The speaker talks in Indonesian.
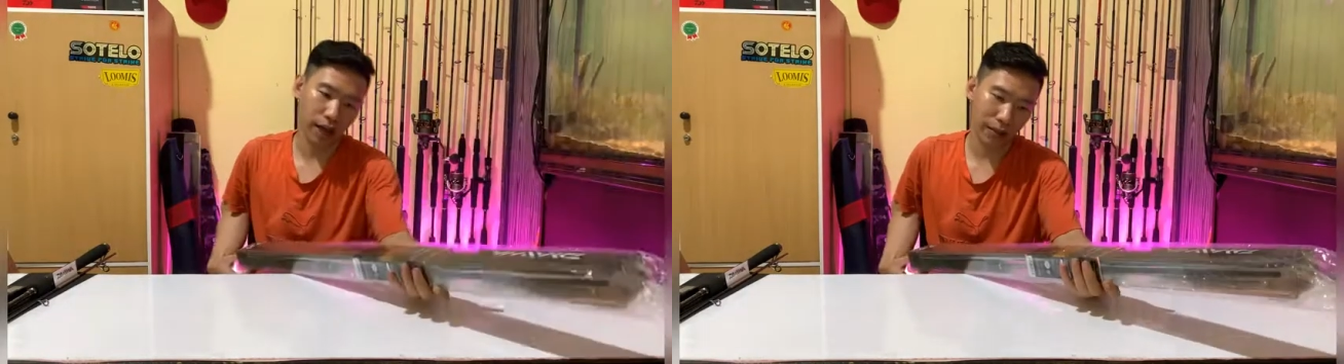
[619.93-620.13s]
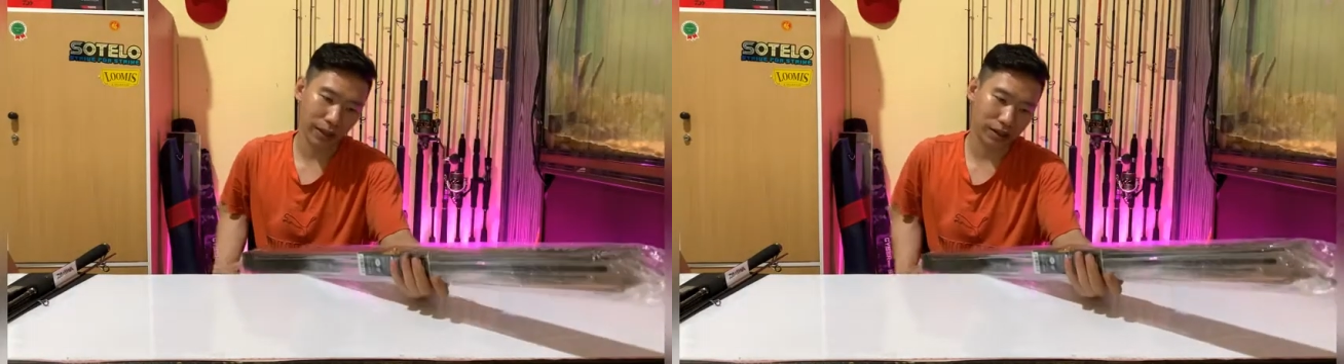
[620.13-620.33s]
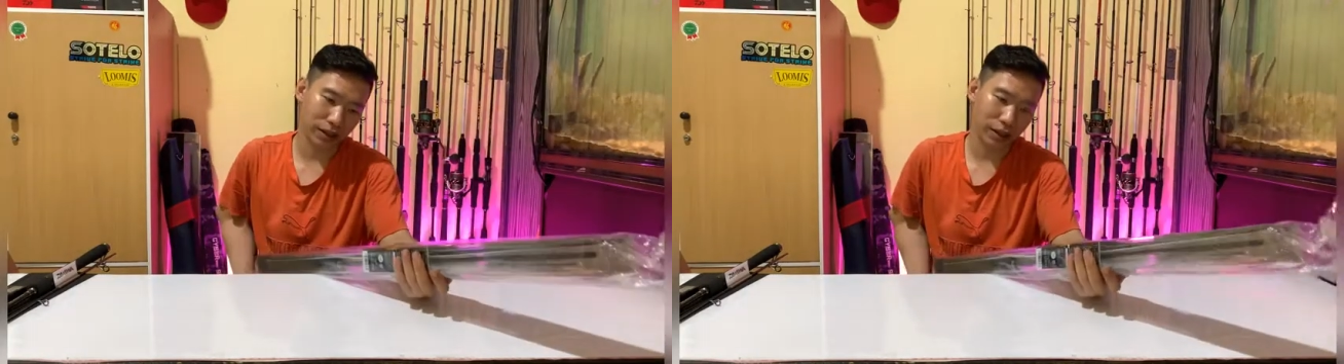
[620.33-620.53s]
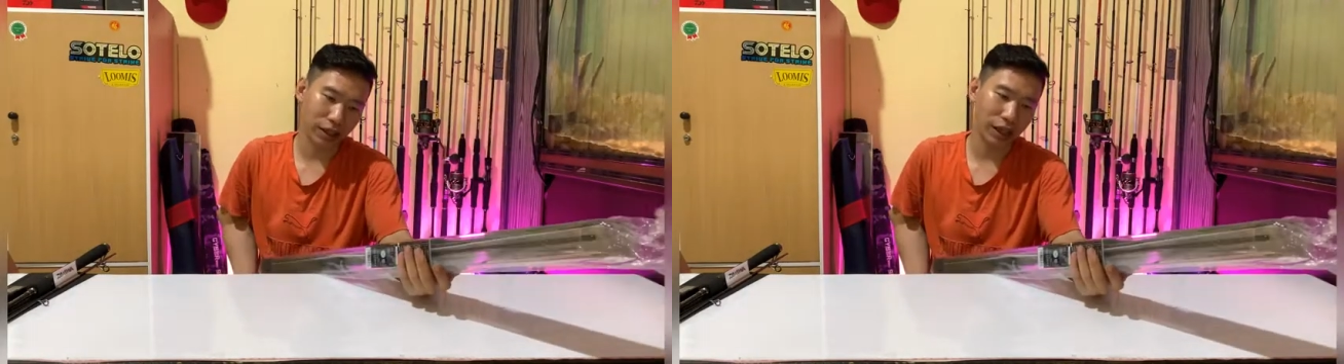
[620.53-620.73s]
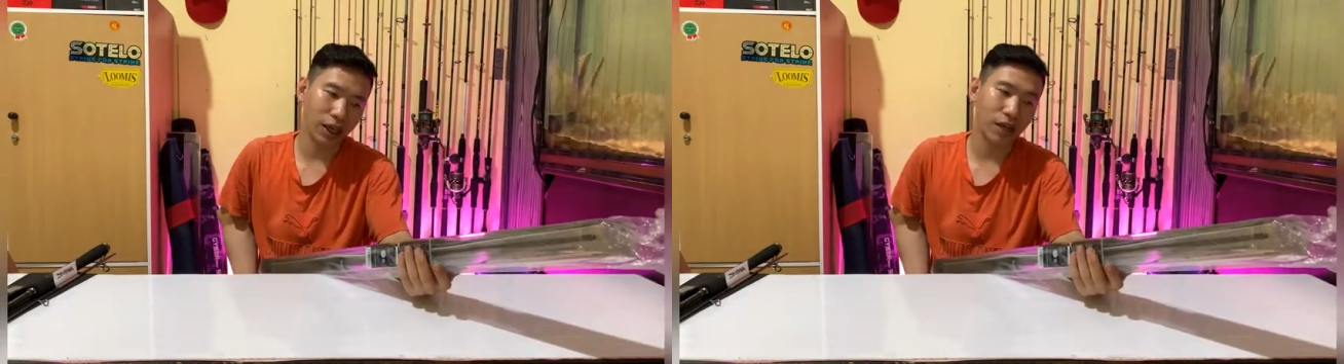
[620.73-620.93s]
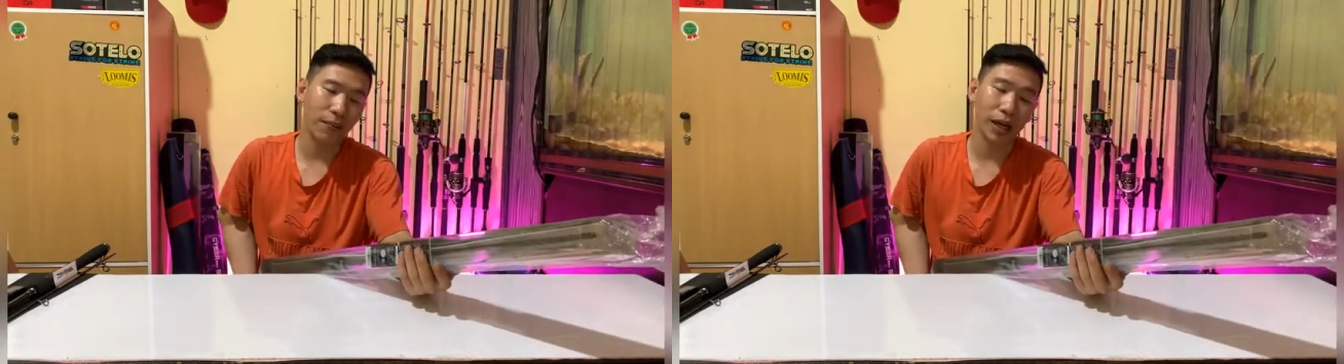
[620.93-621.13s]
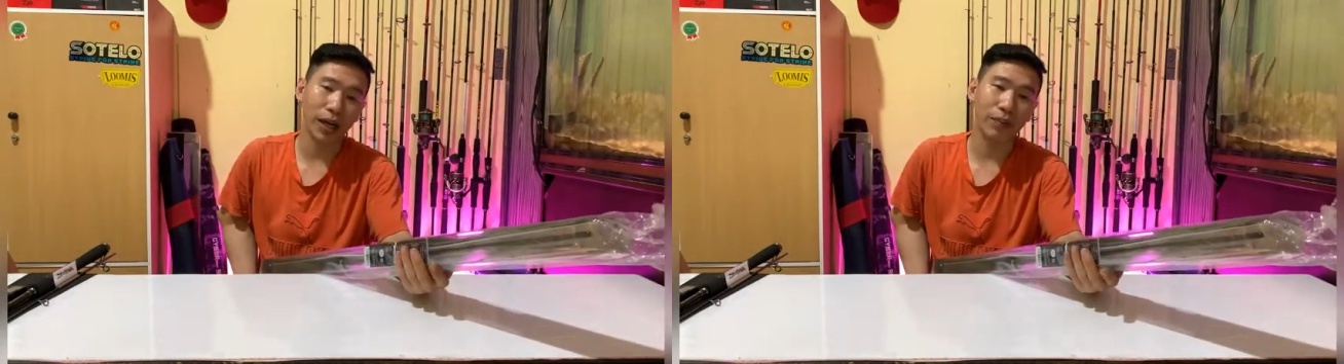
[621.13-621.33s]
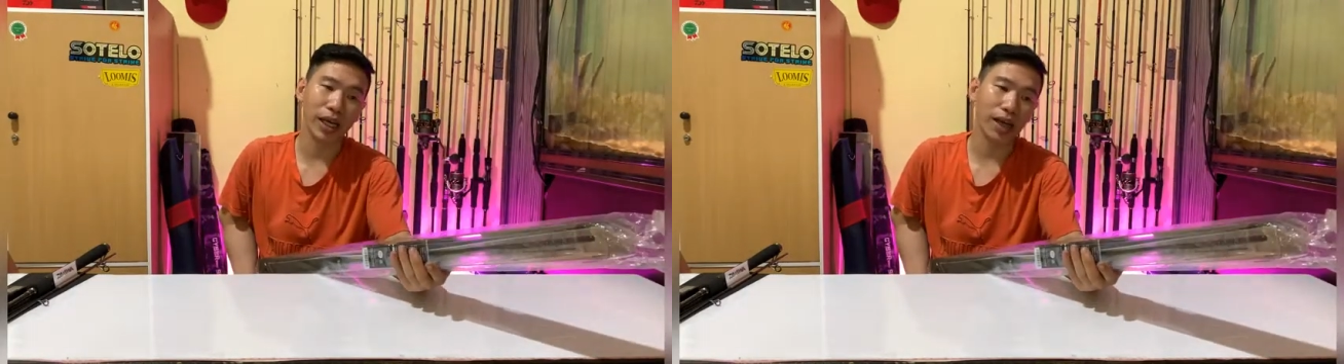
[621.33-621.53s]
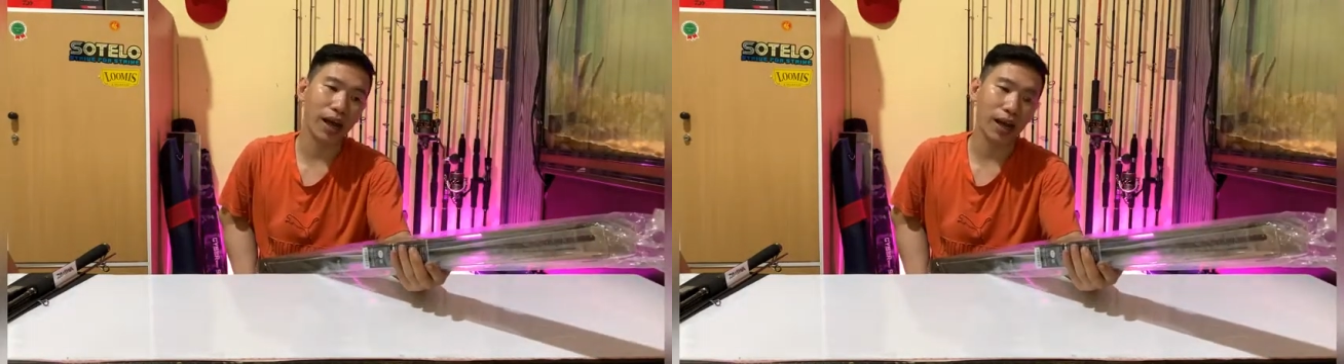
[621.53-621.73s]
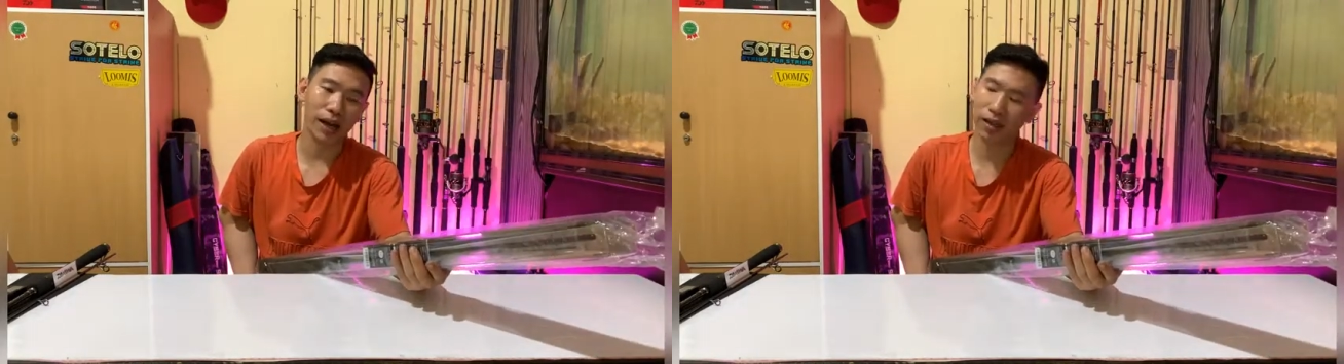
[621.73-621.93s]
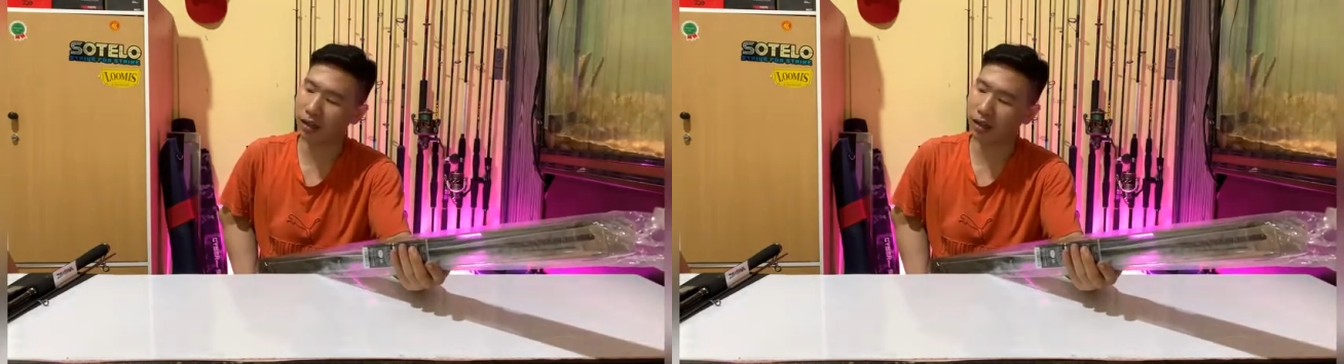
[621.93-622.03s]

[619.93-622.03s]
MX GT ini dia pakai Mika